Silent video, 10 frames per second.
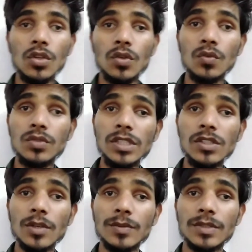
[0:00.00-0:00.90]
तो उसी
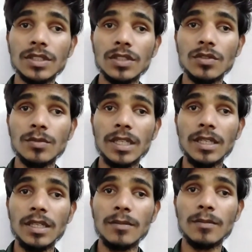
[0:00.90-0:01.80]
जॉब सेशन को मैं
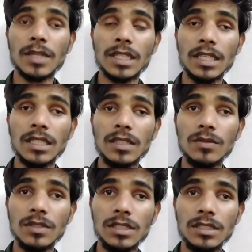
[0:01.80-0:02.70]
बता रहा
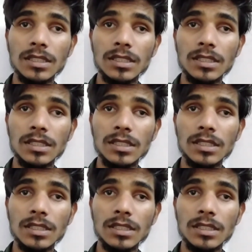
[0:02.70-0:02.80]
हूँ कि